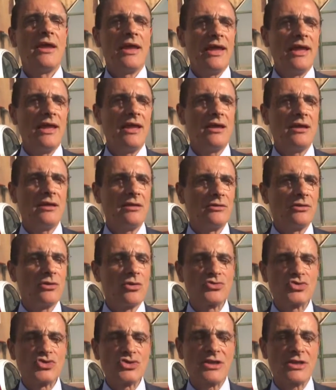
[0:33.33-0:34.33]
e
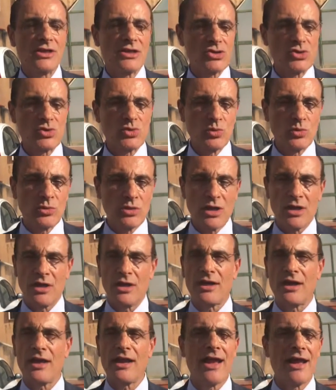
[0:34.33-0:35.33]
non c'è
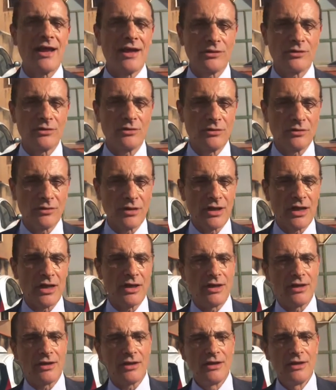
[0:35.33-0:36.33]
nessun reato
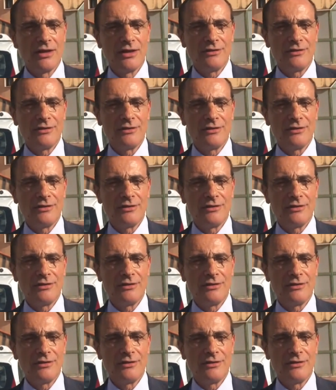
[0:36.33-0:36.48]
nel,